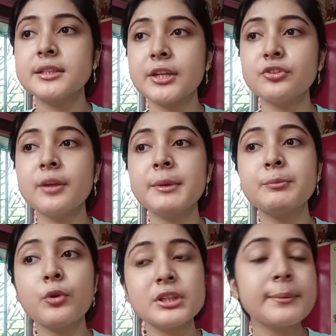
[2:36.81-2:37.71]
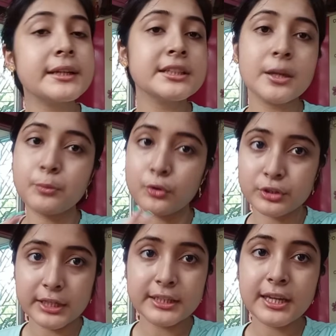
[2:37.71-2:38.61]
সেই জন্য আমি বলতে পারছি না
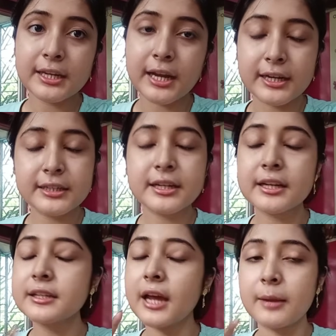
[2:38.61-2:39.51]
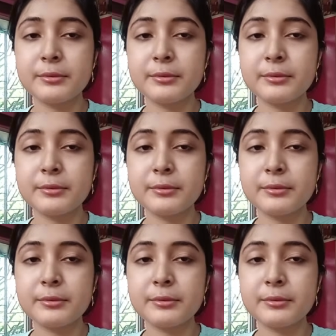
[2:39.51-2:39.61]
প্রত্যেক দিনের কারেন্ট কারেন্ট